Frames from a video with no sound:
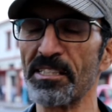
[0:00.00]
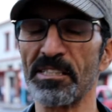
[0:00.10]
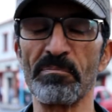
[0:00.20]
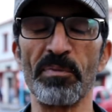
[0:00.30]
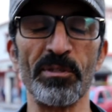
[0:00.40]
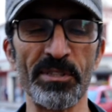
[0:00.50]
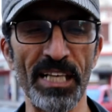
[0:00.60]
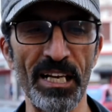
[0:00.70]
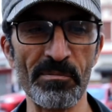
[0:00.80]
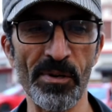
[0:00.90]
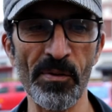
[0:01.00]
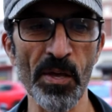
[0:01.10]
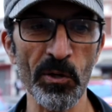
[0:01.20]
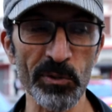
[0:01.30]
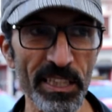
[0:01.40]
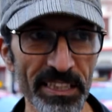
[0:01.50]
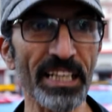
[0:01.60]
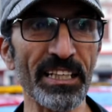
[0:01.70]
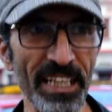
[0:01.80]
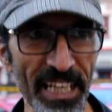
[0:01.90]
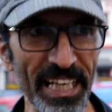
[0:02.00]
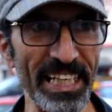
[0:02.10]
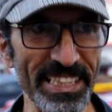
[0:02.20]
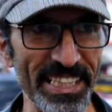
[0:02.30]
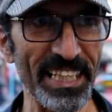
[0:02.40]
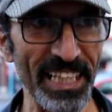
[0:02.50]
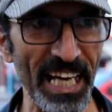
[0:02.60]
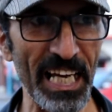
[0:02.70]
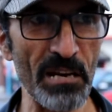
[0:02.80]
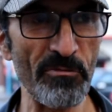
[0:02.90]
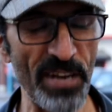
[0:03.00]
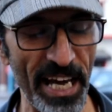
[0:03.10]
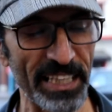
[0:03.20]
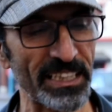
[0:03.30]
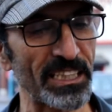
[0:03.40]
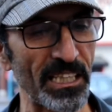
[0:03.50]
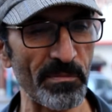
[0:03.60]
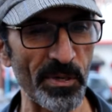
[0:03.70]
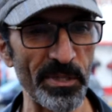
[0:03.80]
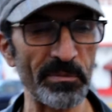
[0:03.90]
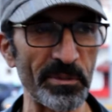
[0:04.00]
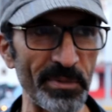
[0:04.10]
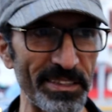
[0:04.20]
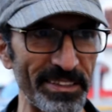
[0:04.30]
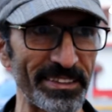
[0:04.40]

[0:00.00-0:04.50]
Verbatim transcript: سبقوا السلامه وتنظن الانسان الا قلب في الاحاديث النبويه باش ما